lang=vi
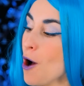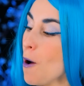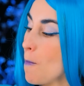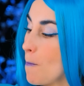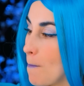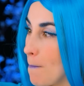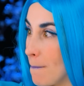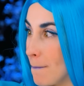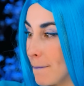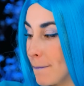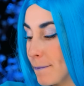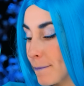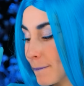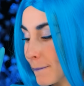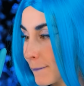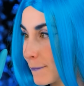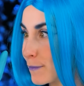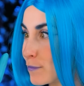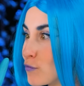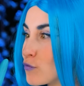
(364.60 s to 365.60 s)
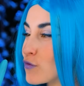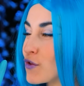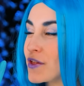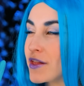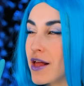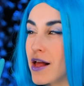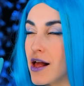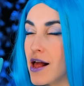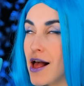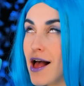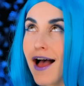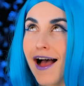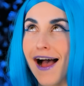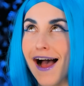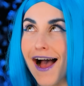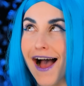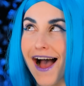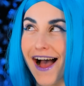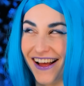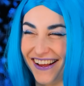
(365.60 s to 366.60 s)
có thể làm như thế này.
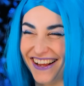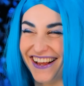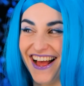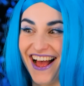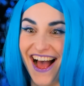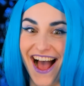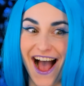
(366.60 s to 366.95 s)
À,